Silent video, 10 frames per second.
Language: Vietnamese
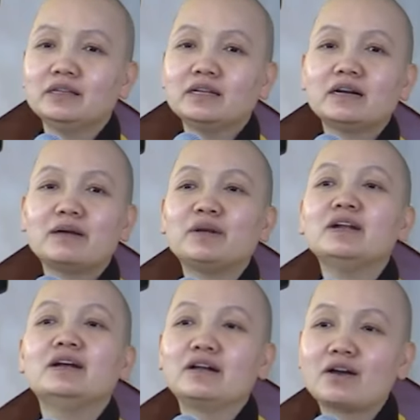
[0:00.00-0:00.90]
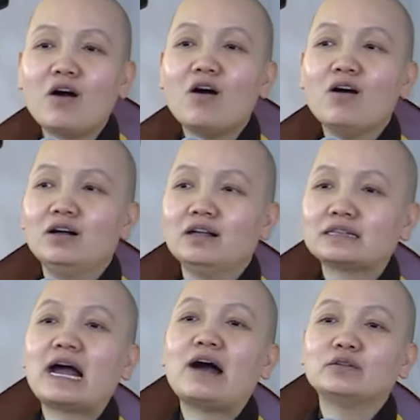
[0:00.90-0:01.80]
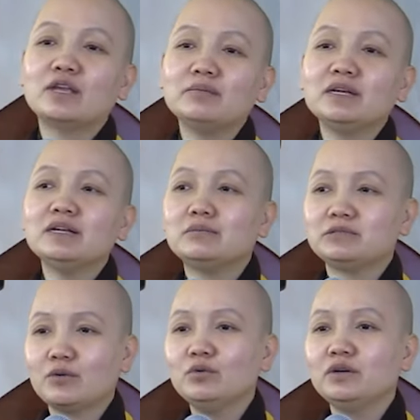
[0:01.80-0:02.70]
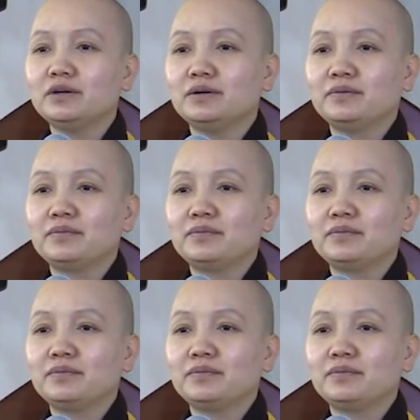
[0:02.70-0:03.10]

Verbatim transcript: tức là mình đừng có tạo thêm cái nghiệp xấu nữa.